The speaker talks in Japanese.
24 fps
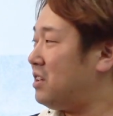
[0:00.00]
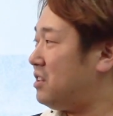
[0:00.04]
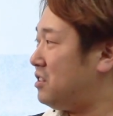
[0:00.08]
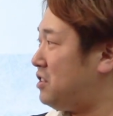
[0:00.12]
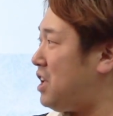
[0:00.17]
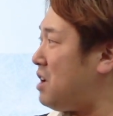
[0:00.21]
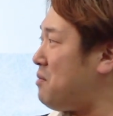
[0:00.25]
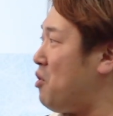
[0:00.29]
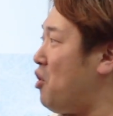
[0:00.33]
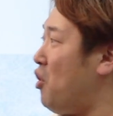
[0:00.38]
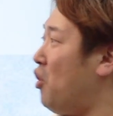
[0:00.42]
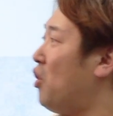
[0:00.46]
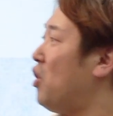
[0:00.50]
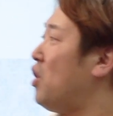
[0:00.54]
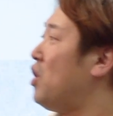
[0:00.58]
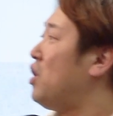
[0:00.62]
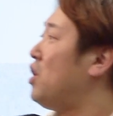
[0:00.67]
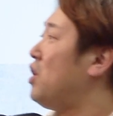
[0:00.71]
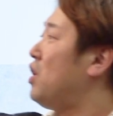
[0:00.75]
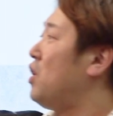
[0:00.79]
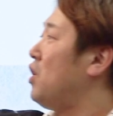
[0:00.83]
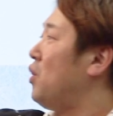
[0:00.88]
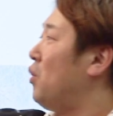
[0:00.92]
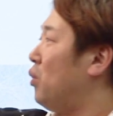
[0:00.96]
でも、
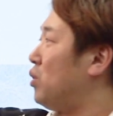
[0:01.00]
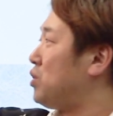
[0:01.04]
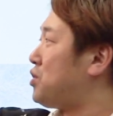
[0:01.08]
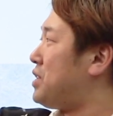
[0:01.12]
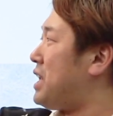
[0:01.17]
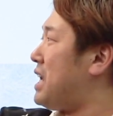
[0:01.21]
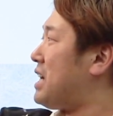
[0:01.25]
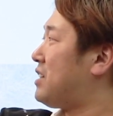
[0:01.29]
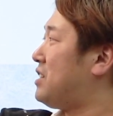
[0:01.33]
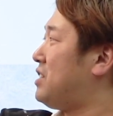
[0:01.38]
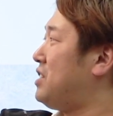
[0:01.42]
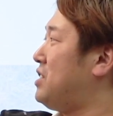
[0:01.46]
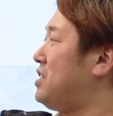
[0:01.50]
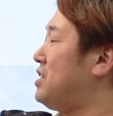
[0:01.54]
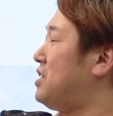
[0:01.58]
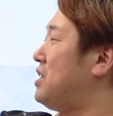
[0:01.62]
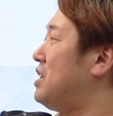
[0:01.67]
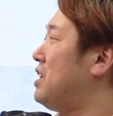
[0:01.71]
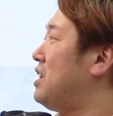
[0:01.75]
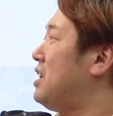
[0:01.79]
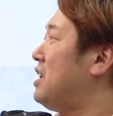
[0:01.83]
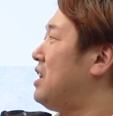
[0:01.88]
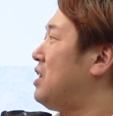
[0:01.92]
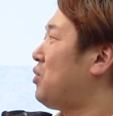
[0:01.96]
おそらく、
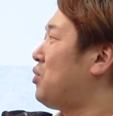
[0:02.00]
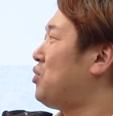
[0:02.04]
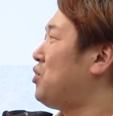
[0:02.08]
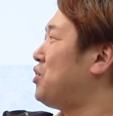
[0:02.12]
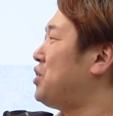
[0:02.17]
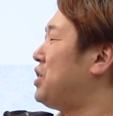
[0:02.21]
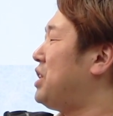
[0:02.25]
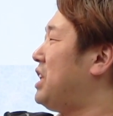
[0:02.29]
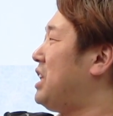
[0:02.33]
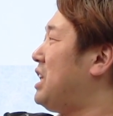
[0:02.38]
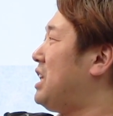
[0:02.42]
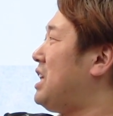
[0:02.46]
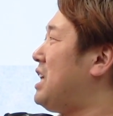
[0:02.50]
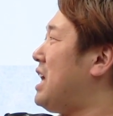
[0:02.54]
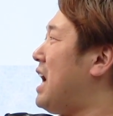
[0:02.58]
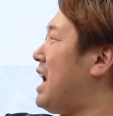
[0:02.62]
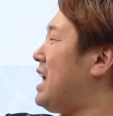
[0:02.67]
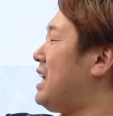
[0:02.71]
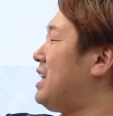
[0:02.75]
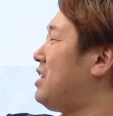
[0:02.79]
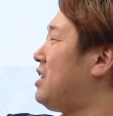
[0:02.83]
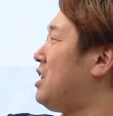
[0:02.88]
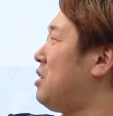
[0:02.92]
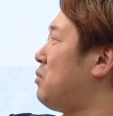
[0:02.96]
この に
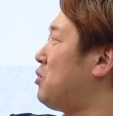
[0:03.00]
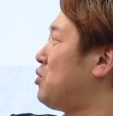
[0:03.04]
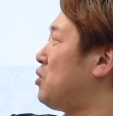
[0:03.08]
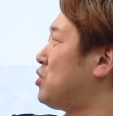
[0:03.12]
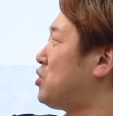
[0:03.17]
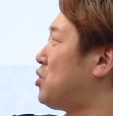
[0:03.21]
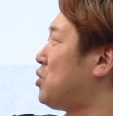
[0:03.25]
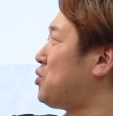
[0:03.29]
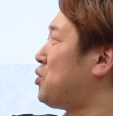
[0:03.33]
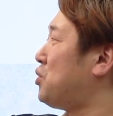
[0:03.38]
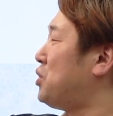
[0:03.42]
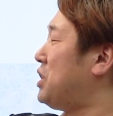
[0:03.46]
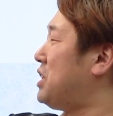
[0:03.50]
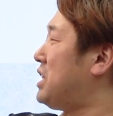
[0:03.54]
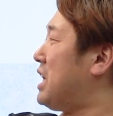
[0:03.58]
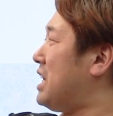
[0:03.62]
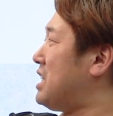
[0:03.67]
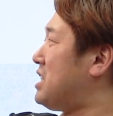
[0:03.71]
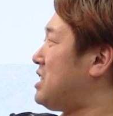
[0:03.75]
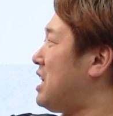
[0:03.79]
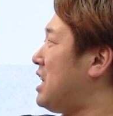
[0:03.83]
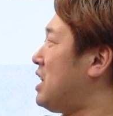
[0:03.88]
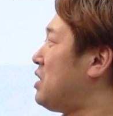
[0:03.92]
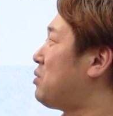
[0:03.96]
アイ ってものを外に出
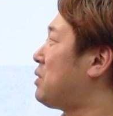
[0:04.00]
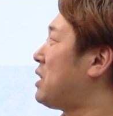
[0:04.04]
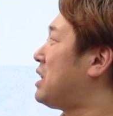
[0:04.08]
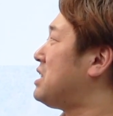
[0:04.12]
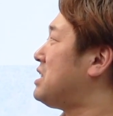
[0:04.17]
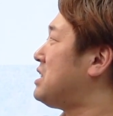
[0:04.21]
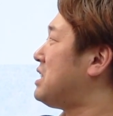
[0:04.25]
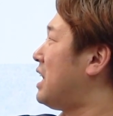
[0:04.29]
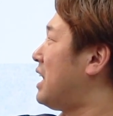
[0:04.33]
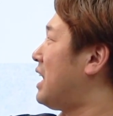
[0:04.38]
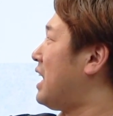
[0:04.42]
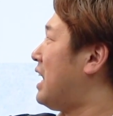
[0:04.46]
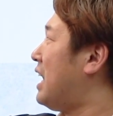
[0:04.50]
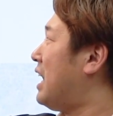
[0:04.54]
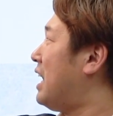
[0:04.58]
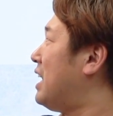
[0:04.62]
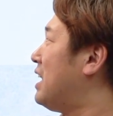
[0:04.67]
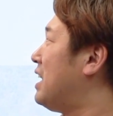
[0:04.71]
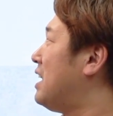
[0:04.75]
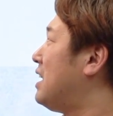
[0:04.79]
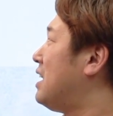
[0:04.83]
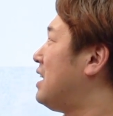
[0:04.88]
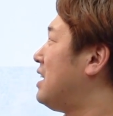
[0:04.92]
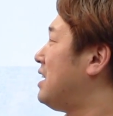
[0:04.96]
したりとかした
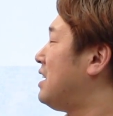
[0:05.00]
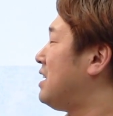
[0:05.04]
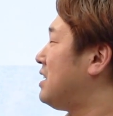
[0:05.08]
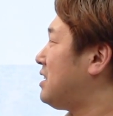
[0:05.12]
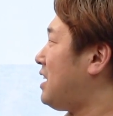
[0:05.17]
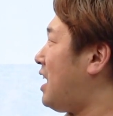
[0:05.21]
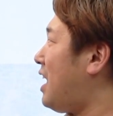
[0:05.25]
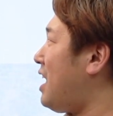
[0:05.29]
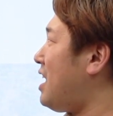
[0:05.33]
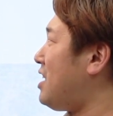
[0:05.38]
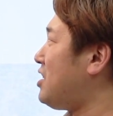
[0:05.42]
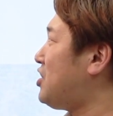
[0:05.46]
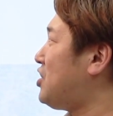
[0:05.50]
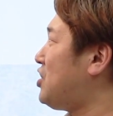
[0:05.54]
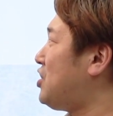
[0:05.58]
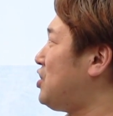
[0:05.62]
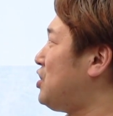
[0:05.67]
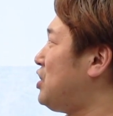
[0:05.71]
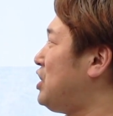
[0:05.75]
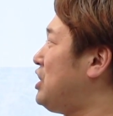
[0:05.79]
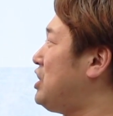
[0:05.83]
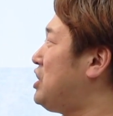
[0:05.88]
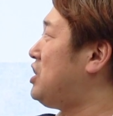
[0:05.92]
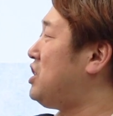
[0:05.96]
ら、係
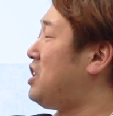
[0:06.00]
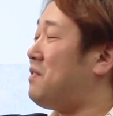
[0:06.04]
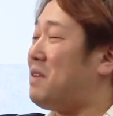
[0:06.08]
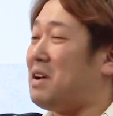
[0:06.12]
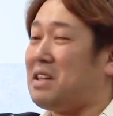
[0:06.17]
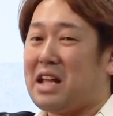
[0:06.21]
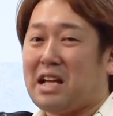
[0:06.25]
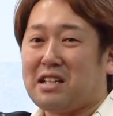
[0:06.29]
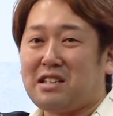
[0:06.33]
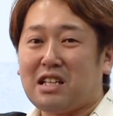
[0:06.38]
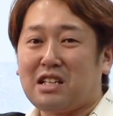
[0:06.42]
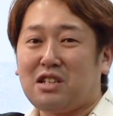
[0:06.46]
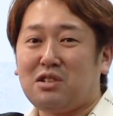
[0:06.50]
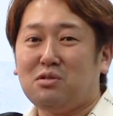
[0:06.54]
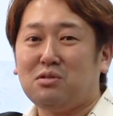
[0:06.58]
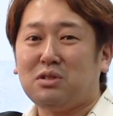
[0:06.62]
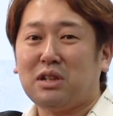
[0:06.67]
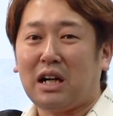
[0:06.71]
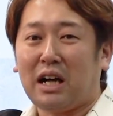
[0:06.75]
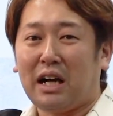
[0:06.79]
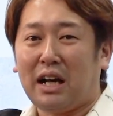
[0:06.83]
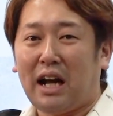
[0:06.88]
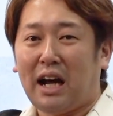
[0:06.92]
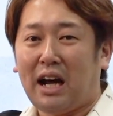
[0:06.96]
数いではなさそう
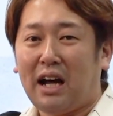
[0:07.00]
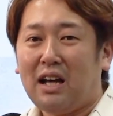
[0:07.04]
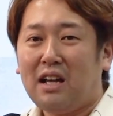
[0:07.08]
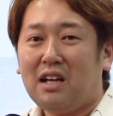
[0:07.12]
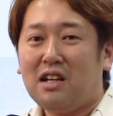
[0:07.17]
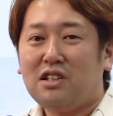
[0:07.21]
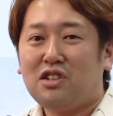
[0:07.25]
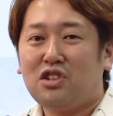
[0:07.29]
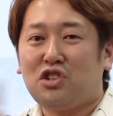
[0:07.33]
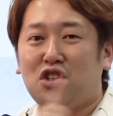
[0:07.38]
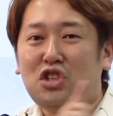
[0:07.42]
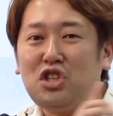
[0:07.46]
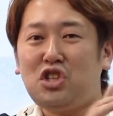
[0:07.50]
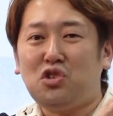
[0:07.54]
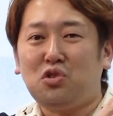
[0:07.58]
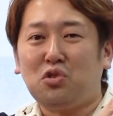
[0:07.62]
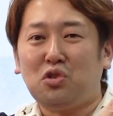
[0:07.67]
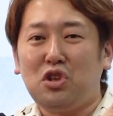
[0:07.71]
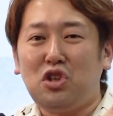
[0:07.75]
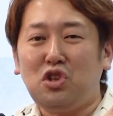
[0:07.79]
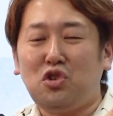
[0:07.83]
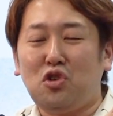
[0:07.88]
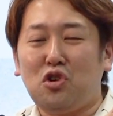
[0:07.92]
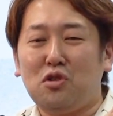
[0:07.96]
だから、垂
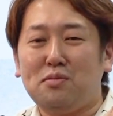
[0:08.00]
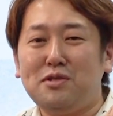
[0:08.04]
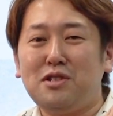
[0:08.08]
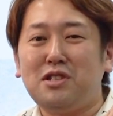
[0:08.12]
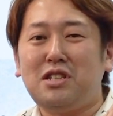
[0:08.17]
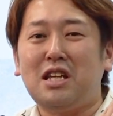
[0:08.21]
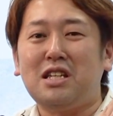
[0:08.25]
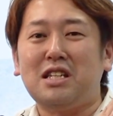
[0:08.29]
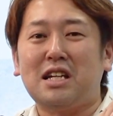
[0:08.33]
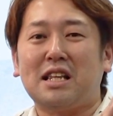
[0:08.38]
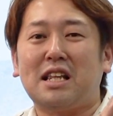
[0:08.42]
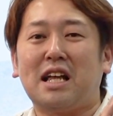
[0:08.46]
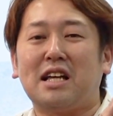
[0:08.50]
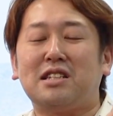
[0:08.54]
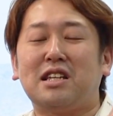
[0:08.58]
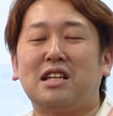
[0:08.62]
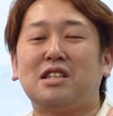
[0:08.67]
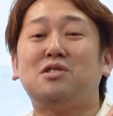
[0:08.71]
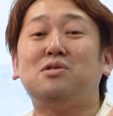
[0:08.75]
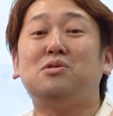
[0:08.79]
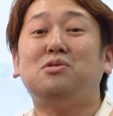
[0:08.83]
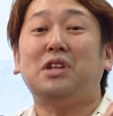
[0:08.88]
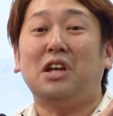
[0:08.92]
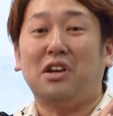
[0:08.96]
直二等分線じゃなさ
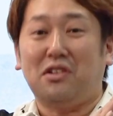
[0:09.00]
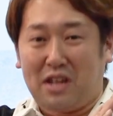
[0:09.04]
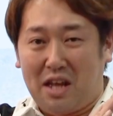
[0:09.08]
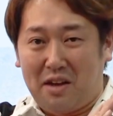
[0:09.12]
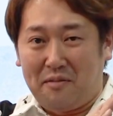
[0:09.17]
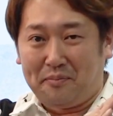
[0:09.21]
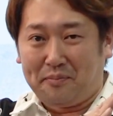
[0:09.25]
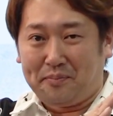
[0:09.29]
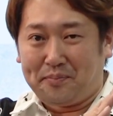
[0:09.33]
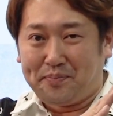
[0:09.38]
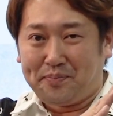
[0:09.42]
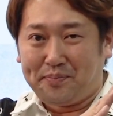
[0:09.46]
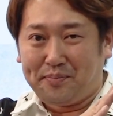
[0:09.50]
そうだよね。